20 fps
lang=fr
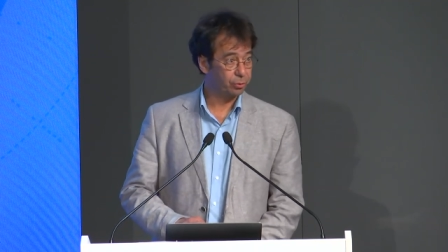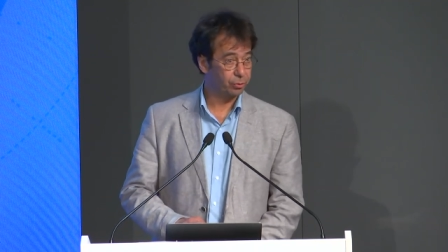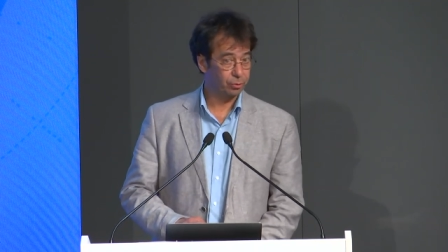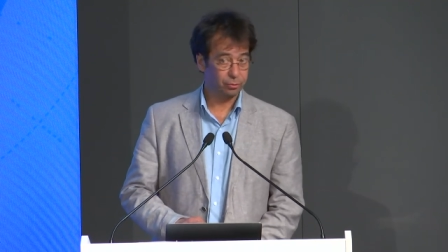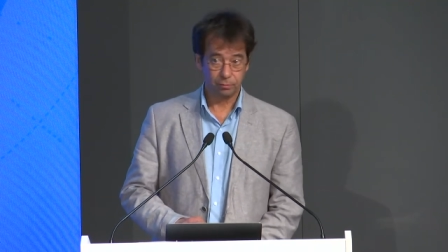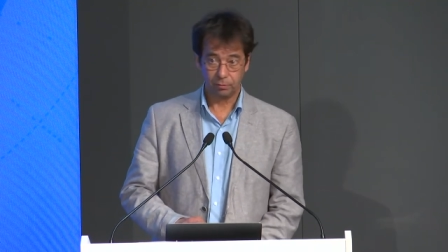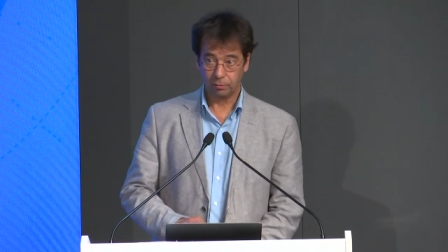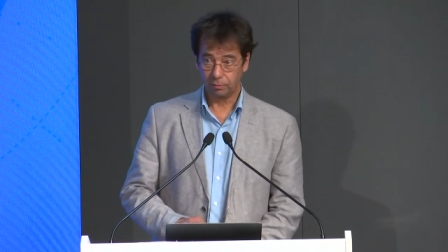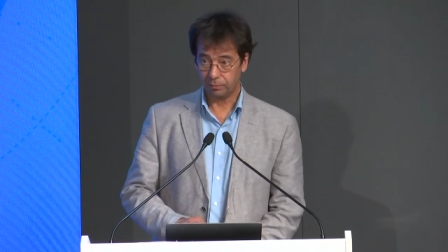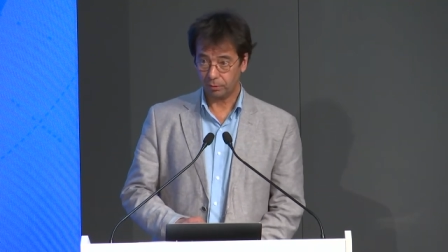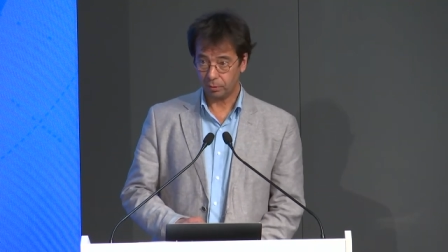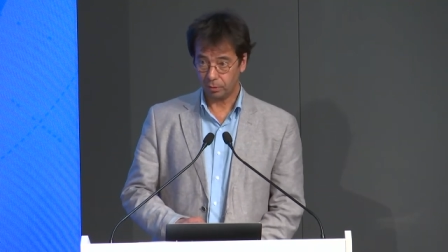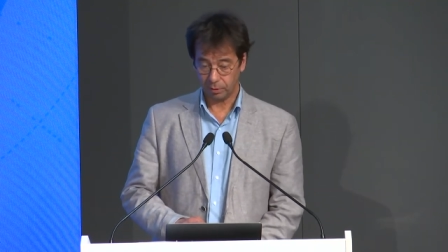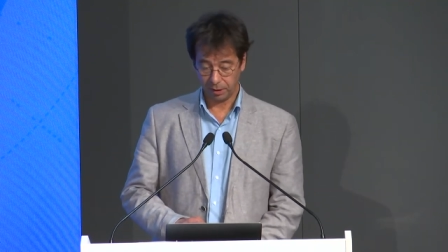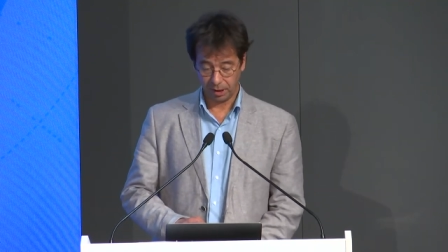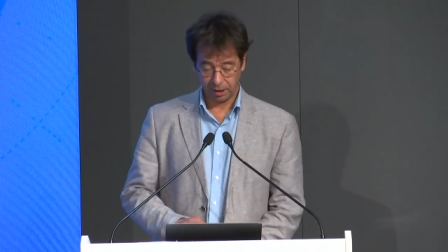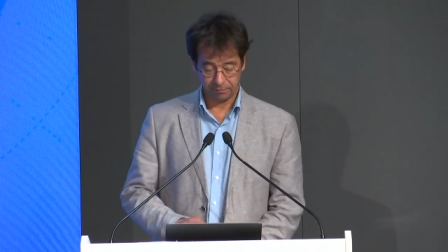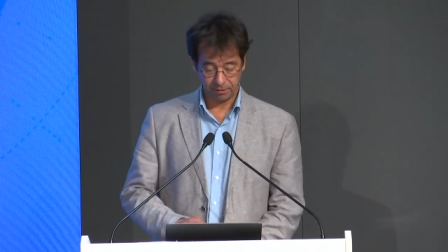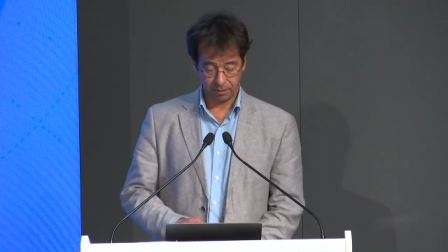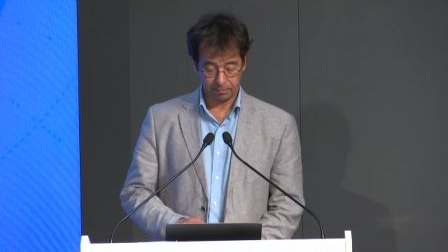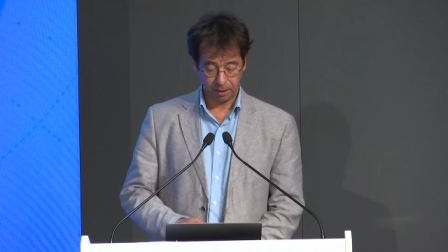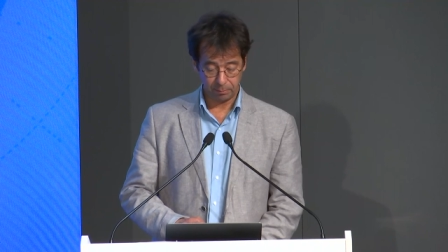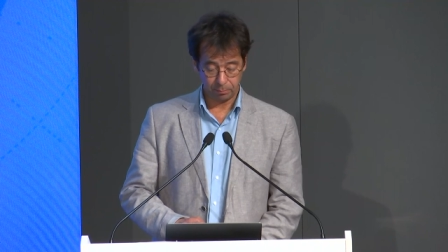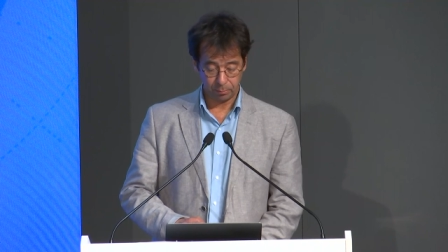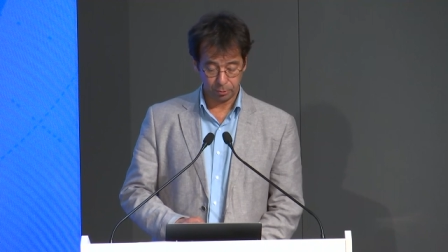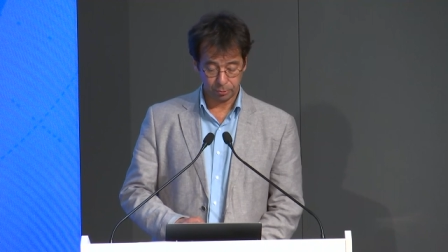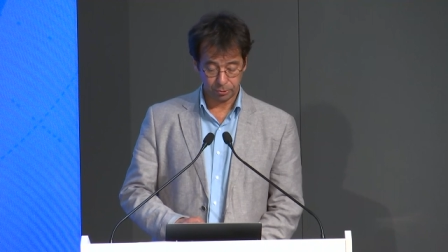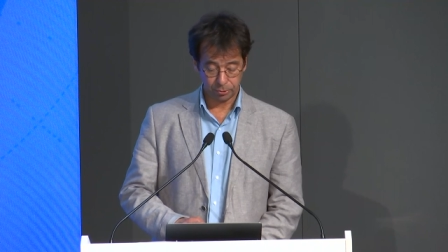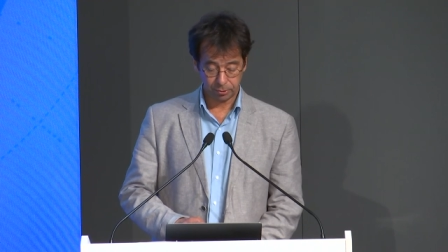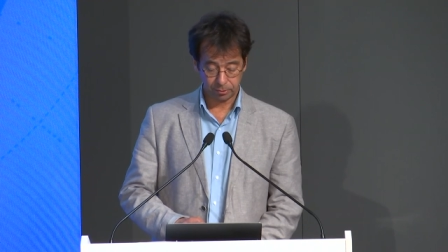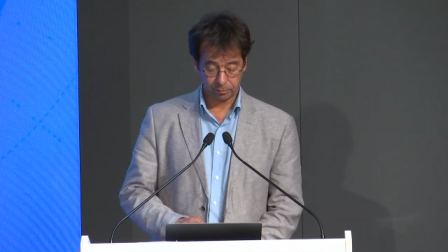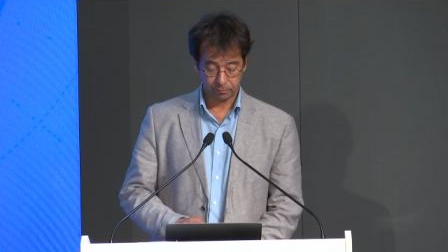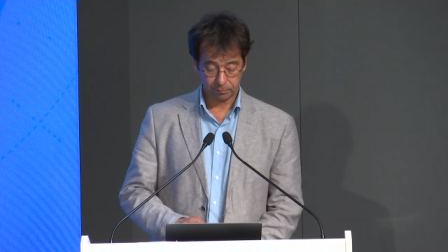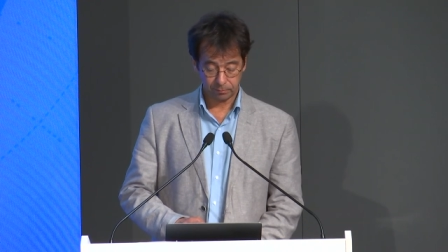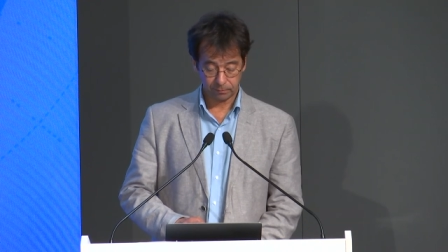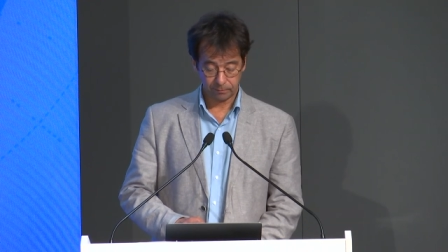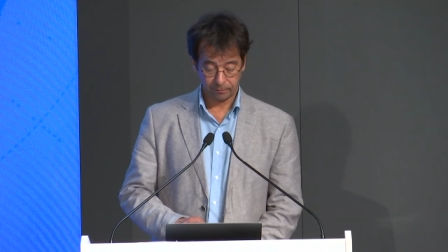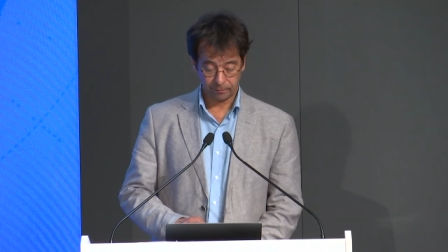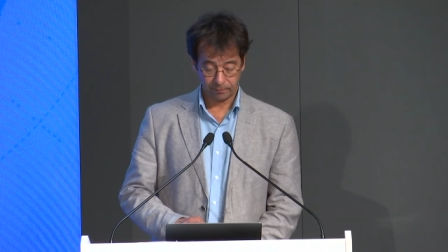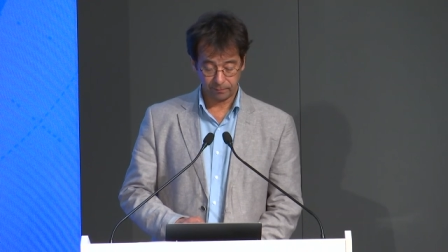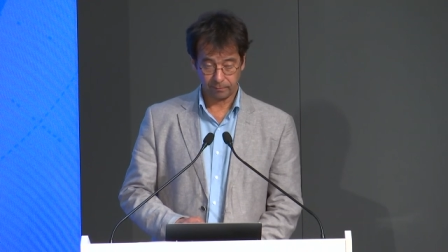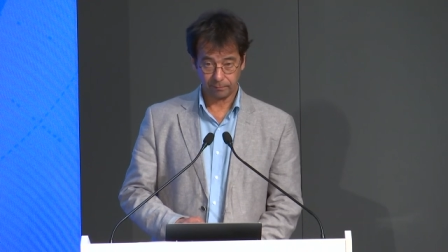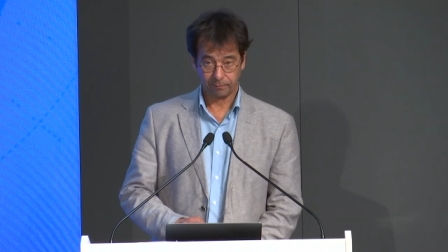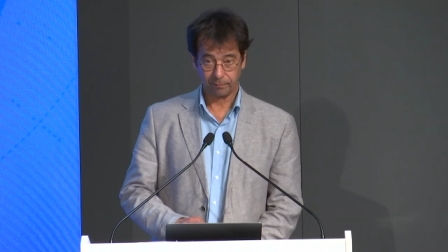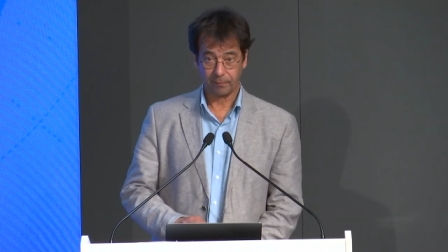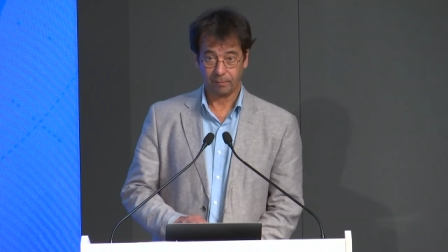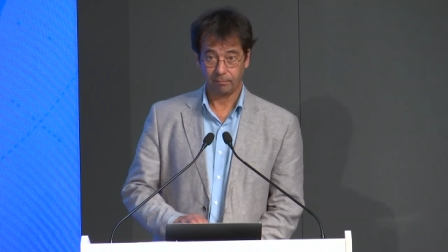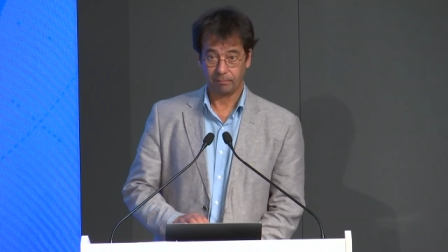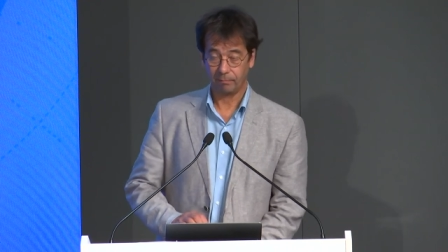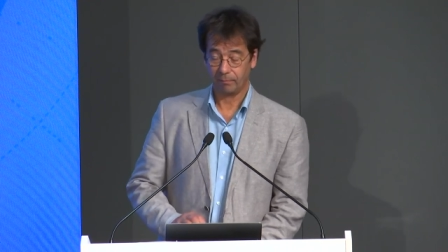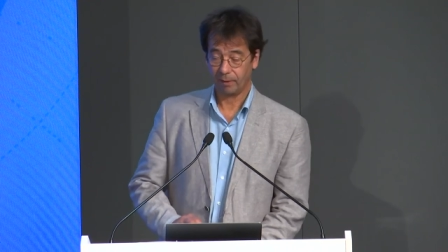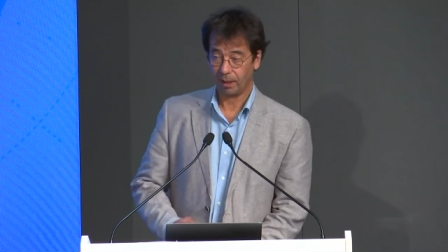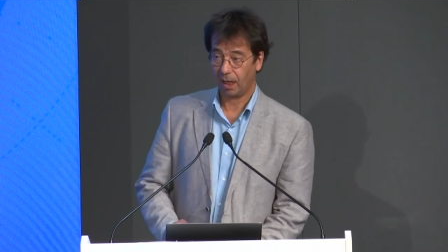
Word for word: ONG, pour les membres IGVA.